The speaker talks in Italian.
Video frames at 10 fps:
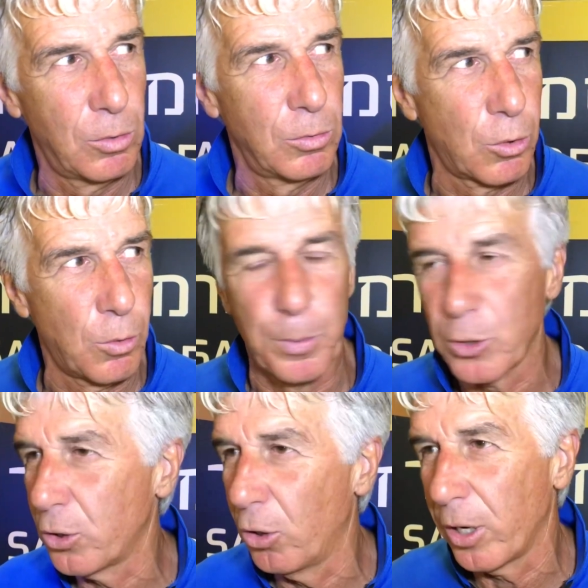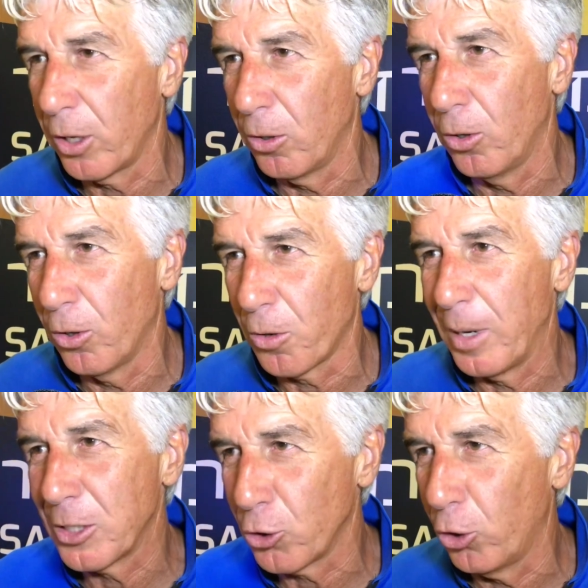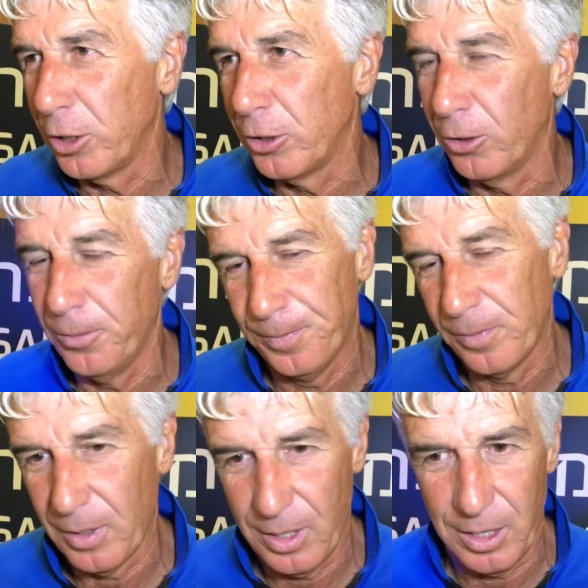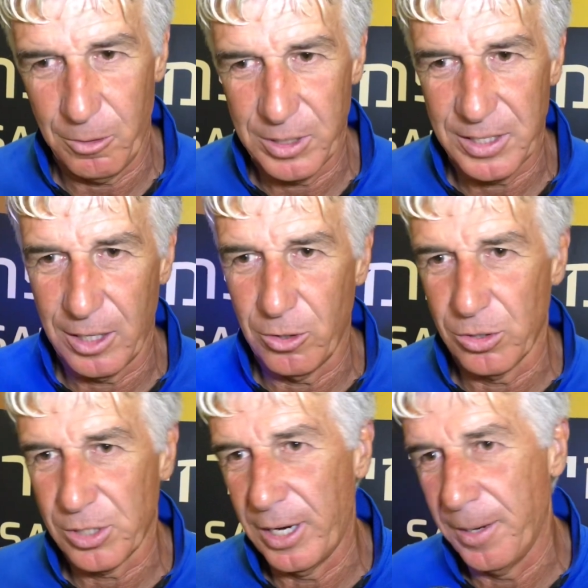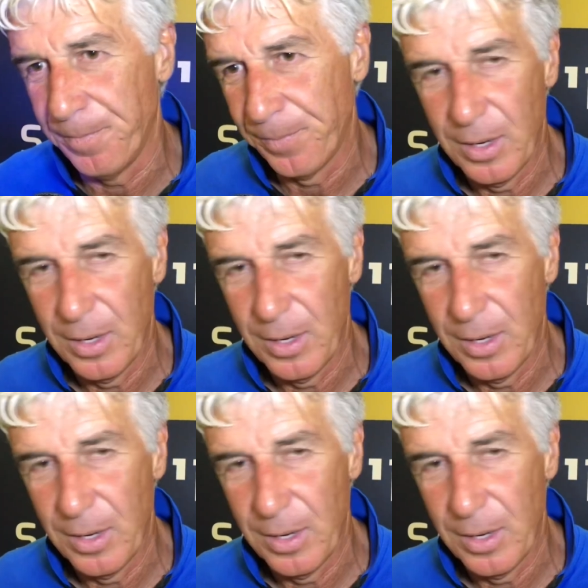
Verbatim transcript: un gruppo storico ormai solido e in queste cose